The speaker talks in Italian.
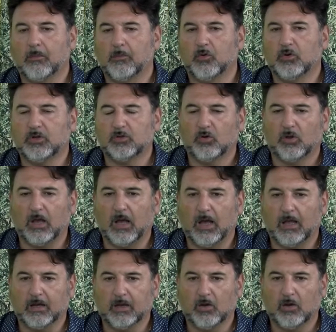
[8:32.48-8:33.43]
a
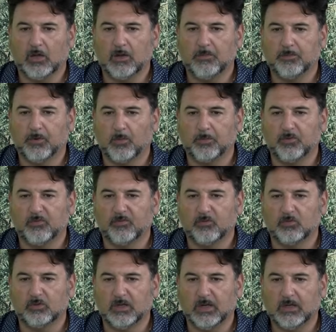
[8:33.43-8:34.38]
monitorare il proprio
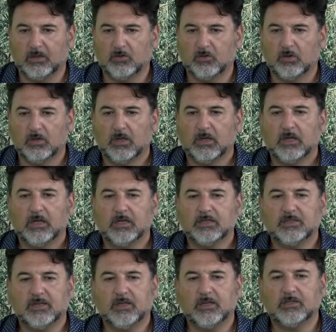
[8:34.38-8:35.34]
frutteto
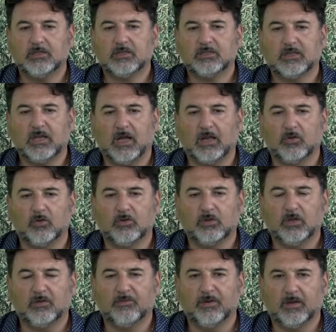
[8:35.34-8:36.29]
e se necessario
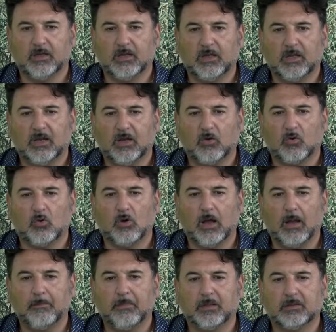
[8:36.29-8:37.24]
intervenire con
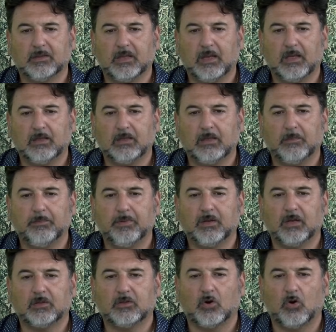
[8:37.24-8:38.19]
abbattenti
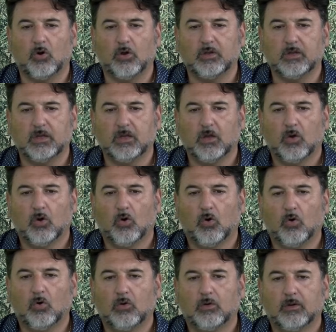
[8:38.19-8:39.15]
piretroidi
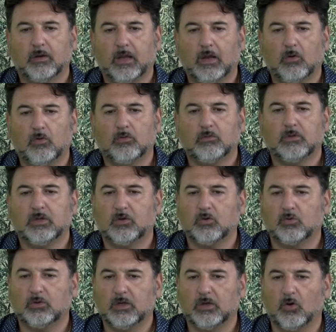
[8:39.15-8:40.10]
o
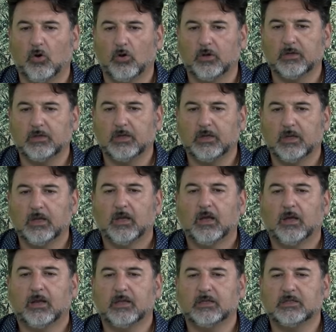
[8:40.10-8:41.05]
neodicotinoidi
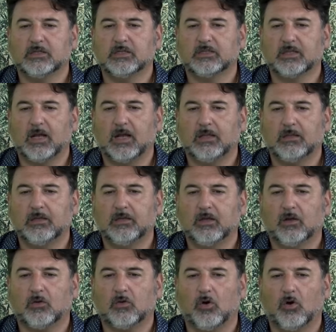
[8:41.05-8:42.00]
registrati in
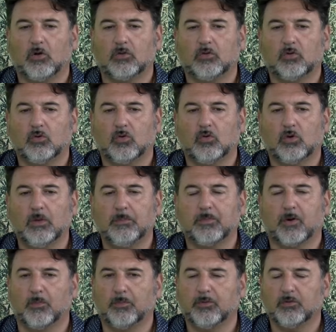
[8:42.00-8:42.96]
accordo con il
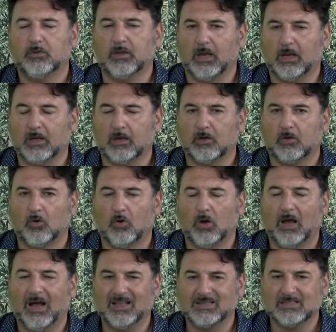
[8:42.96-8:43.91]
proprio
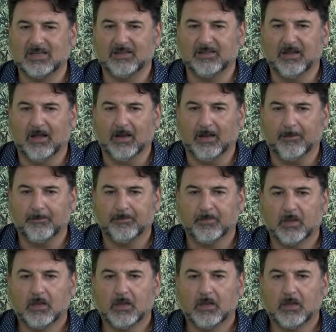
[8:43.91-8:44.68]
tecnico aziendale.